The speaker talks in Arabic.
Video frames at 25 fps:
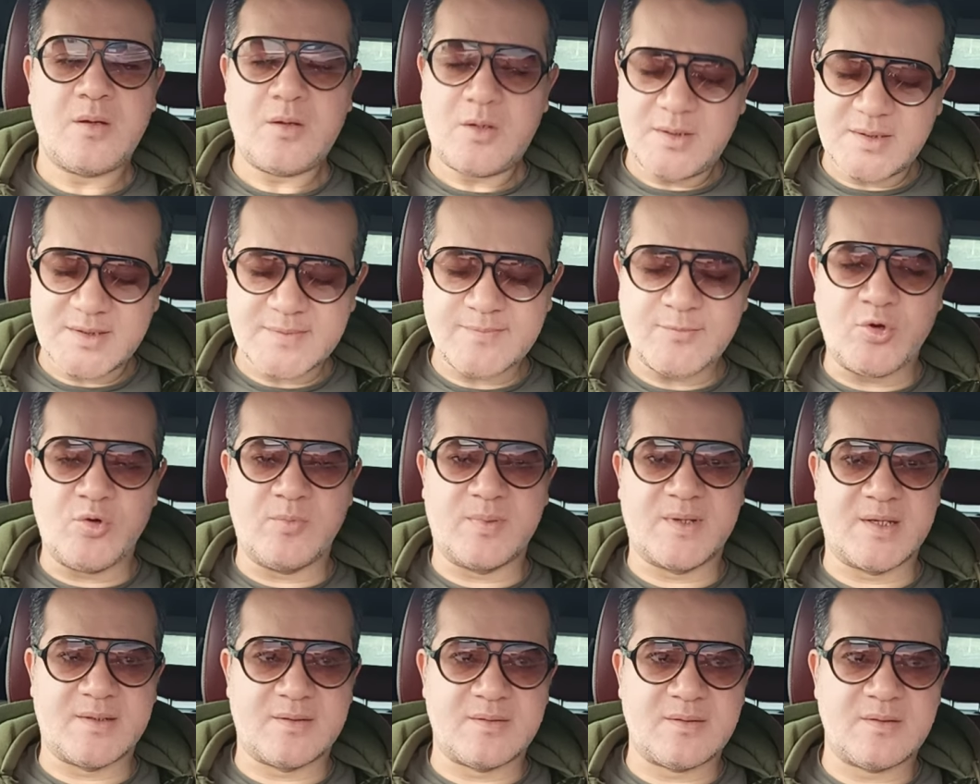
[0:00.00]
اسمهم
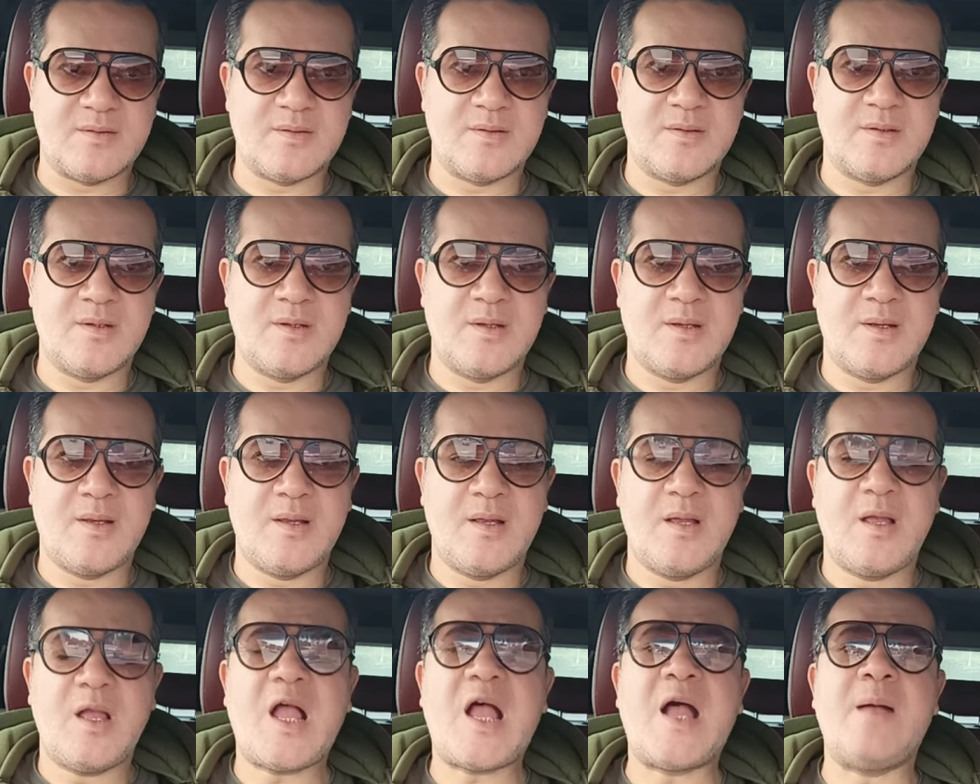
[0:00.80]
كده
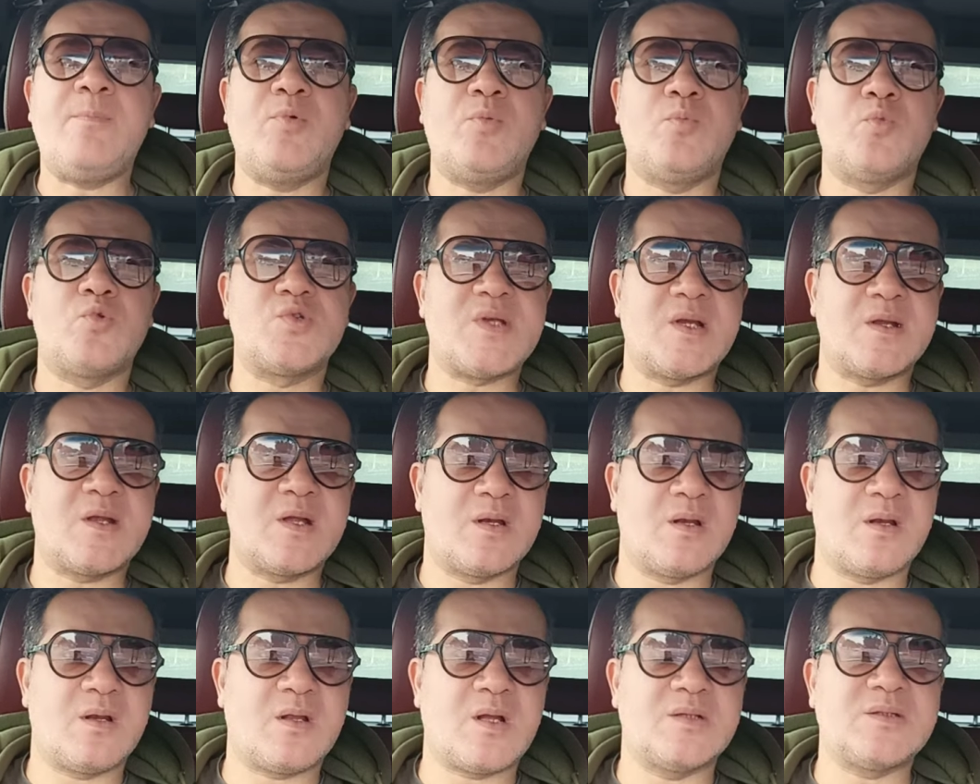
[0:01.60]
حمو مسجل
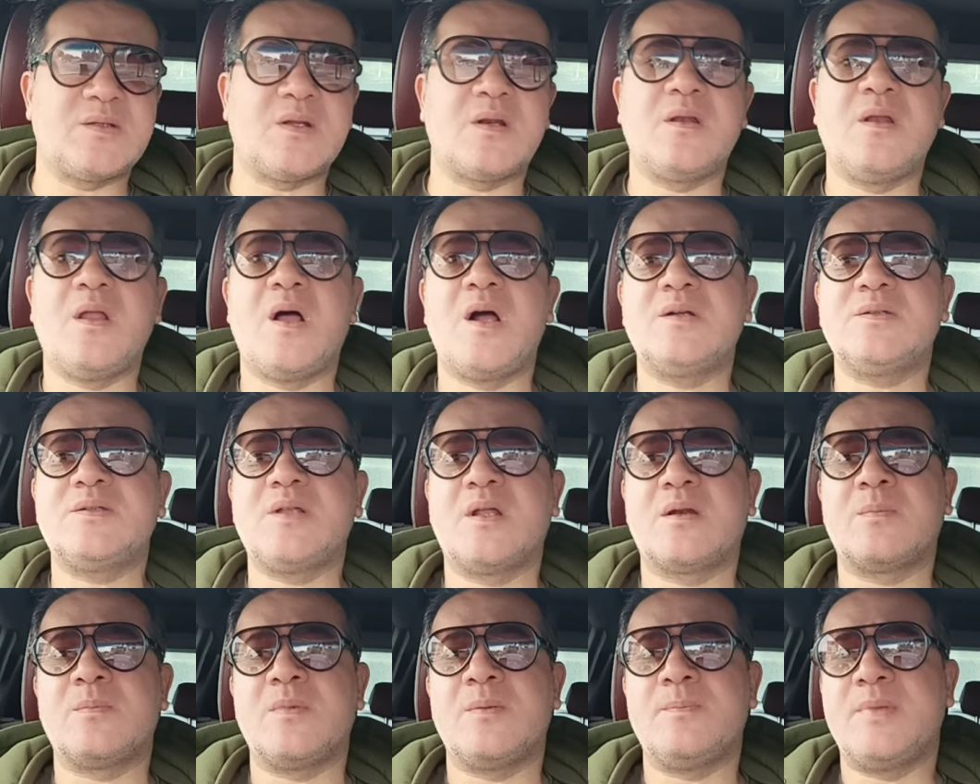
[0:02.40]
الخطر اللي
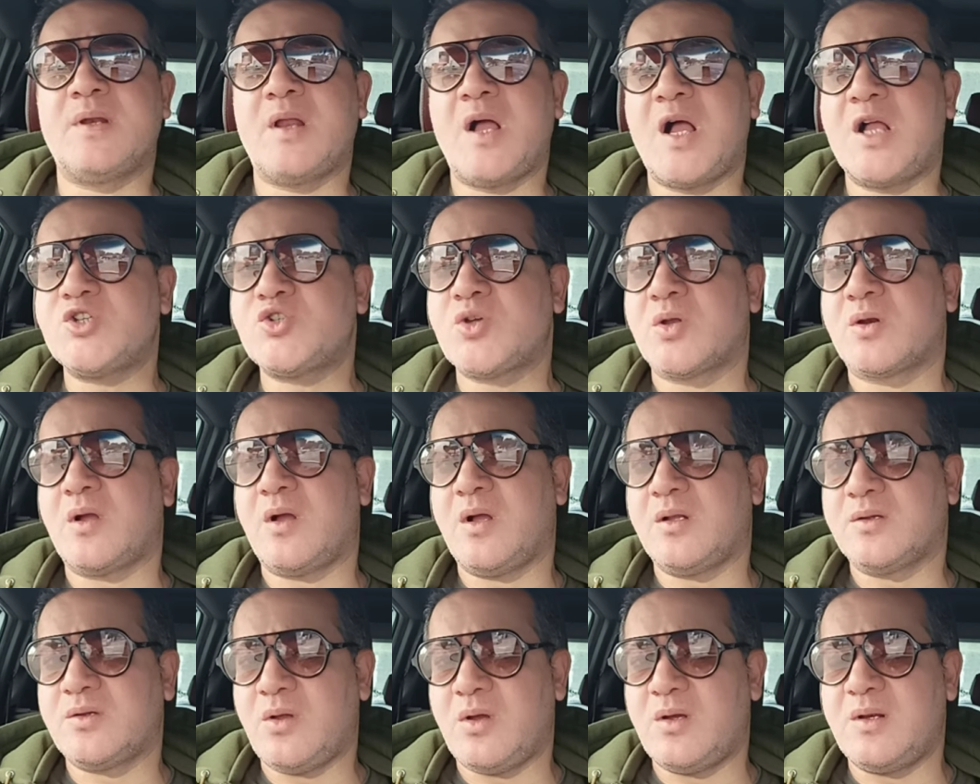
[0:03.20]
اكتر من 10
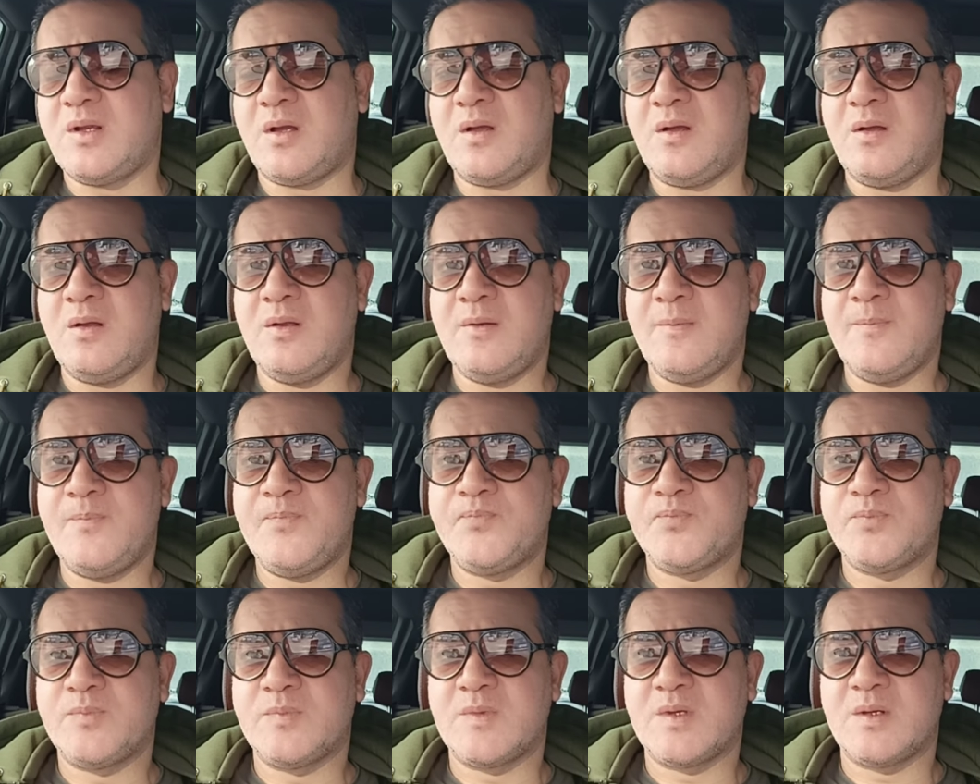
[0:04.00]
قضايا
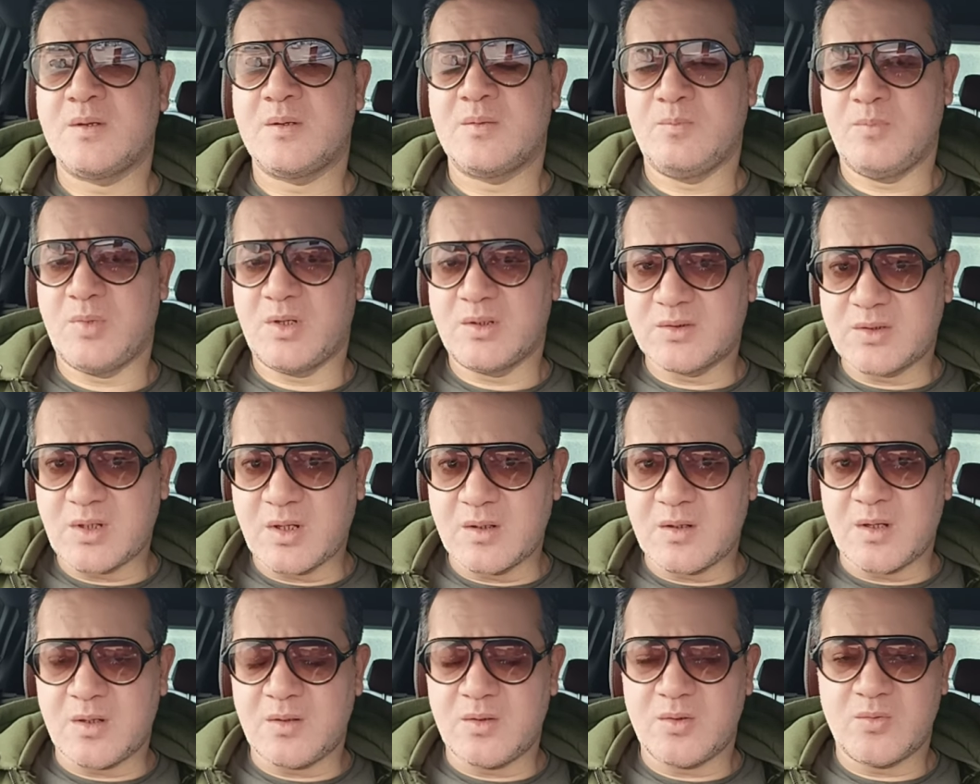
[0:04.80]
بلطجه